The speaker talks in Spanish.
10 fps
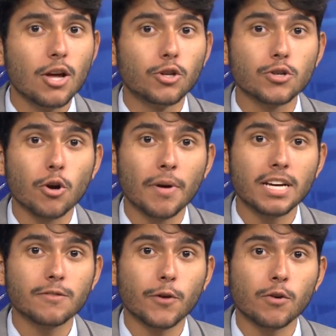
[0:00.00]
Dos
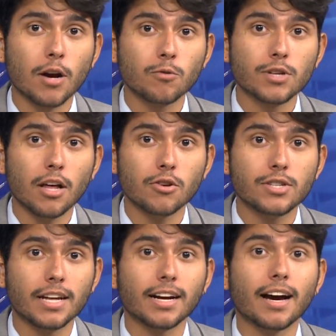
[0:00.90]
jóvenes fueron
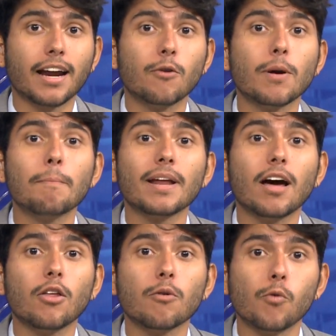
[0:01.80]
acusados de atacar a un
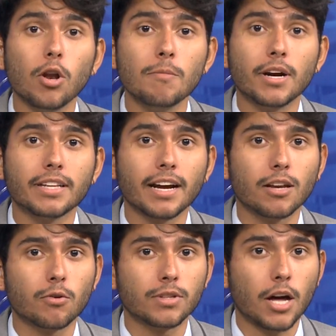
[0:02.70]
empleado de Walmart en
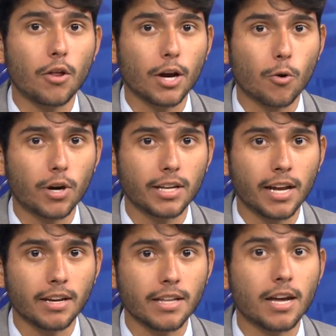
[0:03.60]
el condado de
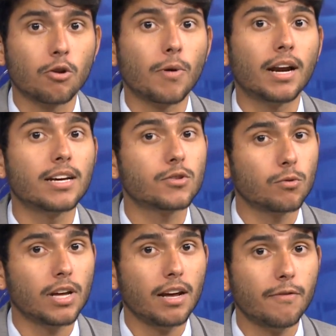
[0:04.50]
Cortland y de robarle
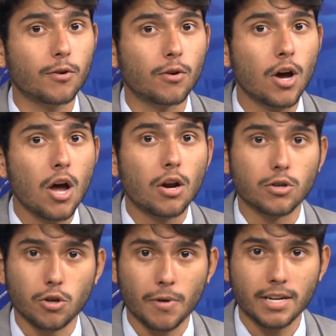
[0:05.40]
su teléfono.
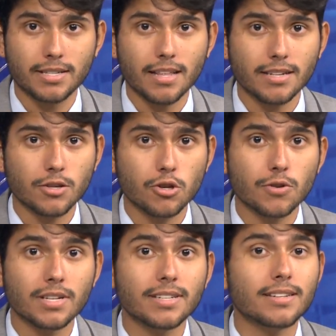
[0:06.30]
Los jóvenes de
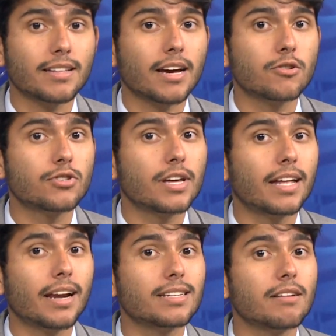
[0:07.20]
18 y 17 años de
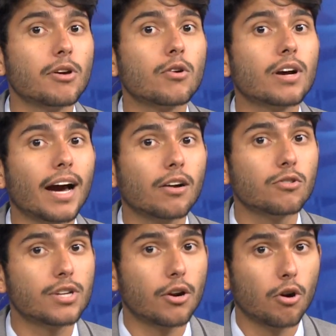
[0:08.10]
edad recibieron
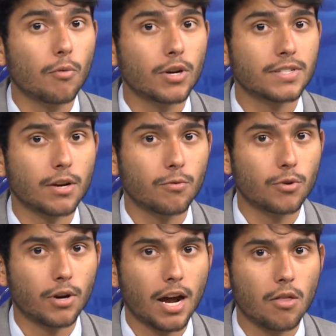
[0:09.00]
cargos de robo en
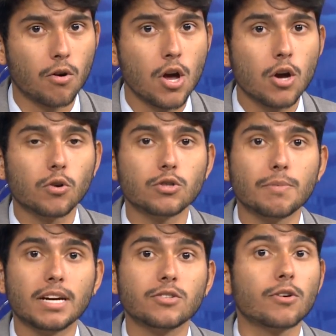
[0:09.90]
segundo grado,
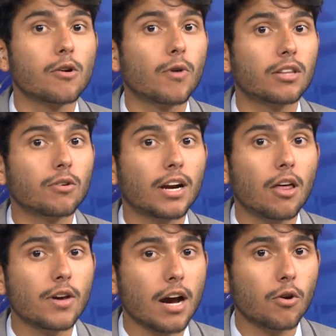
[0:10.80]
conspiración en cuarto
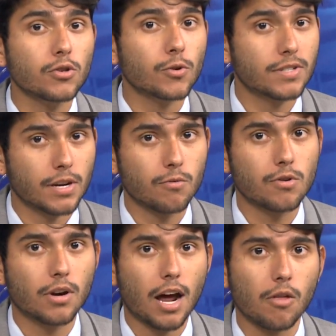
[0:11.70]
grado y acoso en
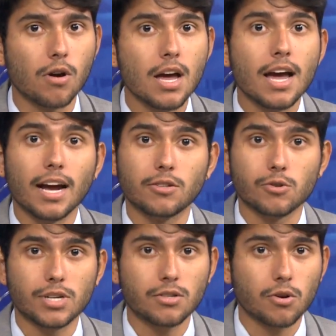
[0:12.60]
segundo grado. El
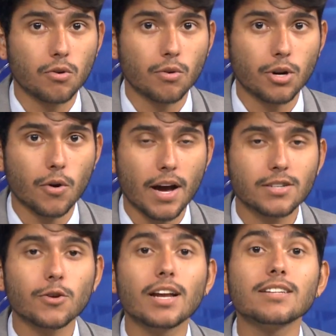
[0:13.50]
suceso ocurrió a
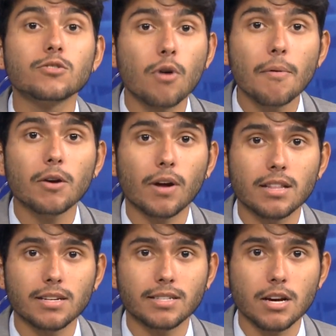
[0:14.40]
eso de las 9 y
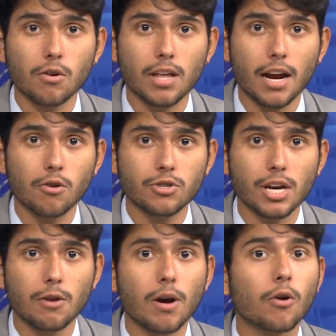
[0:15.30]
45 de la
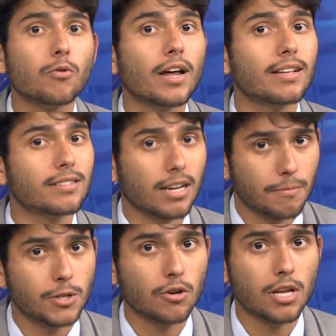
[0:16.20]
noche y luego de una
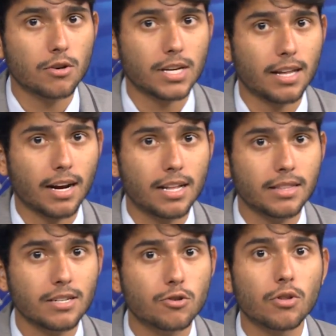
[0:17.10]
descripción de los
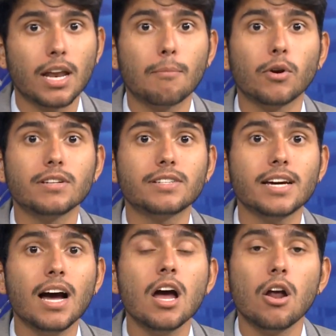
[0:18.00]
atacantes donde la
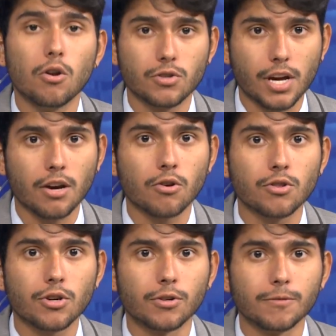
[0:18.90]
policía los
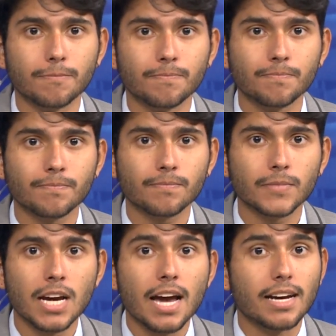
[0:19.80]
encontró.
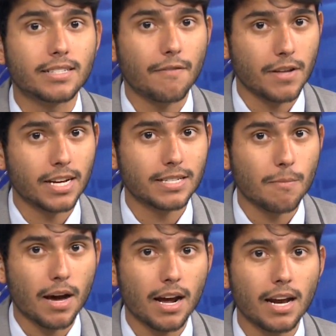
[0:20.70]
Este fin de
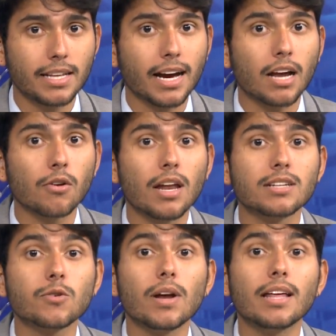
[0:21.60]
semana, el decano de la
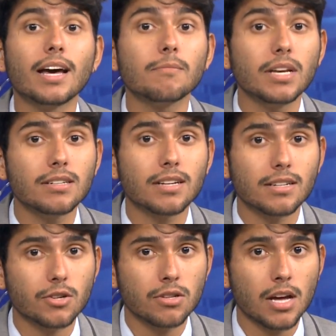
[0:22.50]
Escuela de
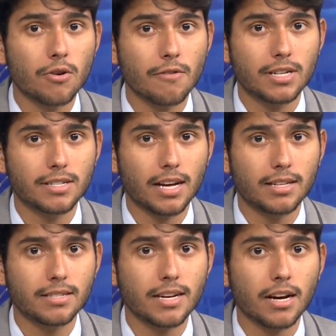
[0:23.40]
Administración de la Universidad
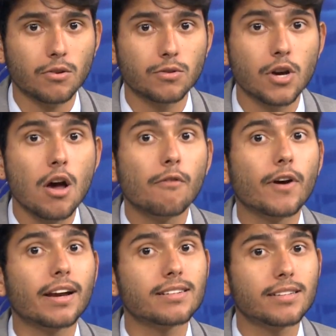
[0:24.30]
de Syracuse
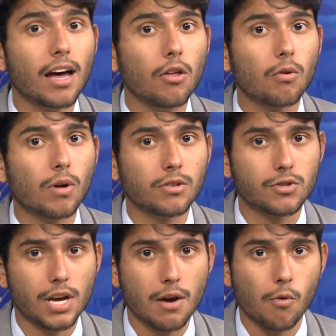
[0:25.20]
fue arrestado cuando
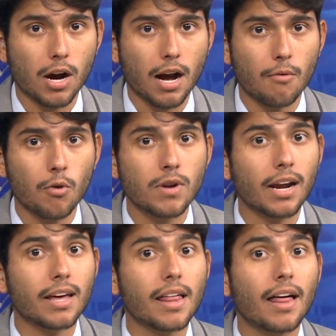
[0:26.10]
se llevó a cabo una
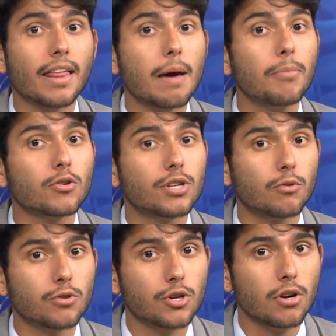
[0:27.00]
redada de
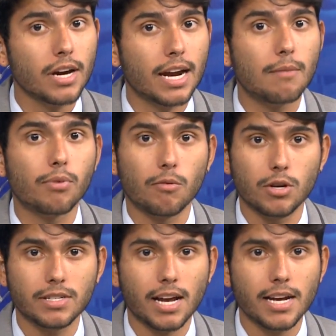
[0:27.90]
prostitución en el pueblo
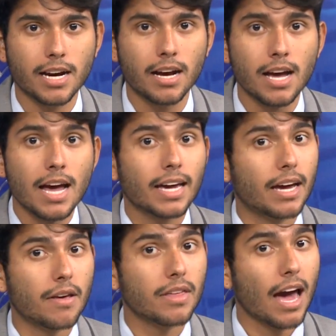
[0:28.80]
de Salina.
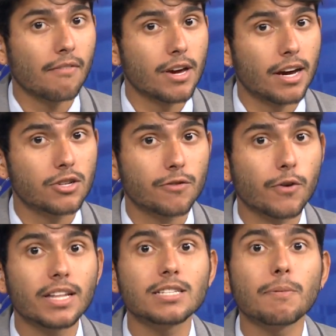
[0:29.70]
Kenneth Cavillage
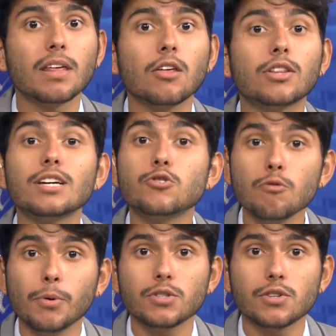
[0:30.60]
fue despedido de
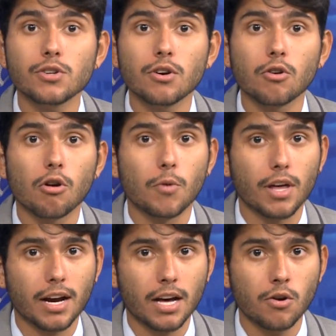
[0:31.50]
su posición como
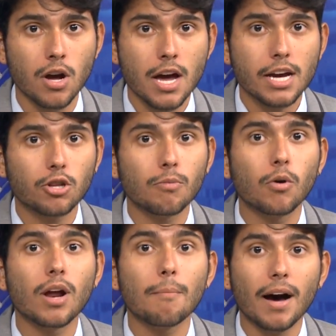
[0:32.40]
decano y tomó
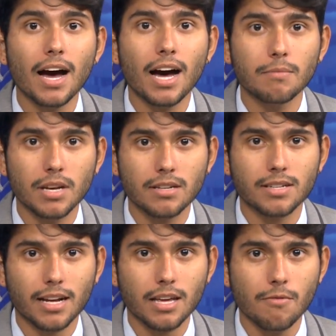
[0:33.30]
una baja
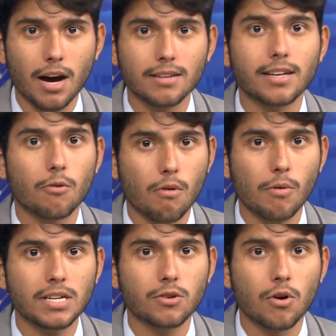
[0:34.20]
administrativa hasta nuevo
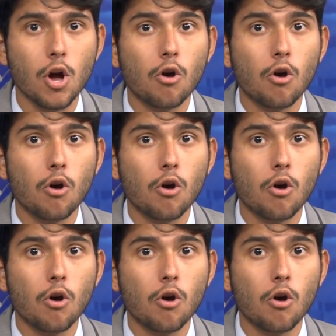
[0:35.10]
aviso.